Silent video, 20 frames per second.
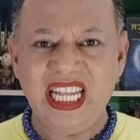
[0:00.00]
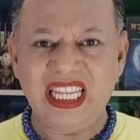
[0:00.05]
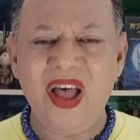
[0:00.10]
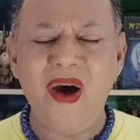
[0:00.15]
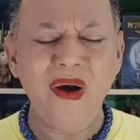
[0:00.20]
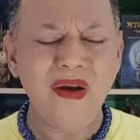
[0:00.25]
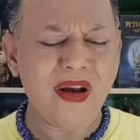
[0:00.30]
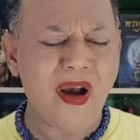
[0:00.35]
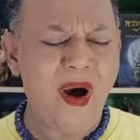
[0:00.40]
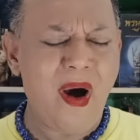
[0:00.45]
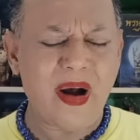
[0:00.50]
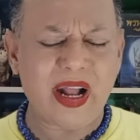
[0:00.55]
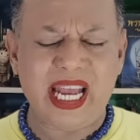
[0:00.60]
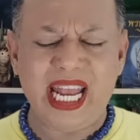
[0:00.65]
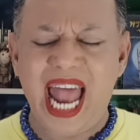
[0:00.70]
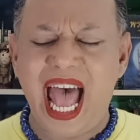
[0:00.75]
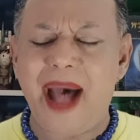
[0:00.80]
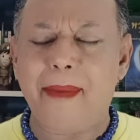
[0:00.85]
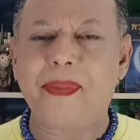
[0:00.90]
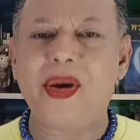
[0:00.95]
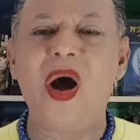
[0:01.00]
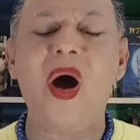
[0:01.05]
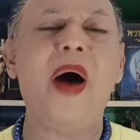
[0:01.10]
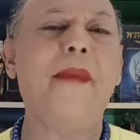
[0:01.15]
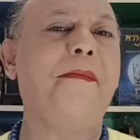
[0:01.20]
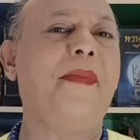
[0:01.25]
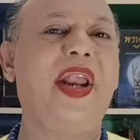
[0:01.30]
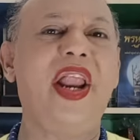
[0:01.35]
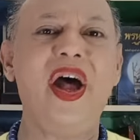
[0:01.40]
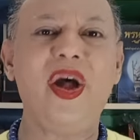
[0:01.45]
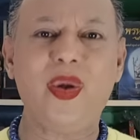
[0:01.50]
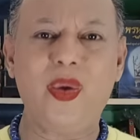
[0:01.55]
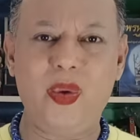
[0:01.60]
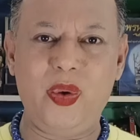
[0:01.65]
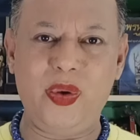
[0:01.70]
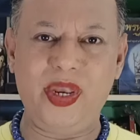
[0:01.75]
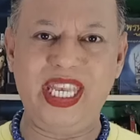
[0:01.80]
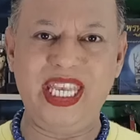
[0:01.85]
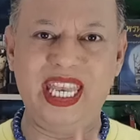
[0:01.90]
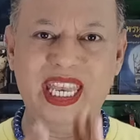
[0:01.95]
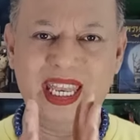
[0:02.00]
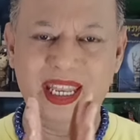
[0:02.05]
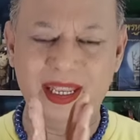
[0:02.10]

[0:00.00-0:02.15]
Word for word: ต้องขอกราบขอบพระคุณ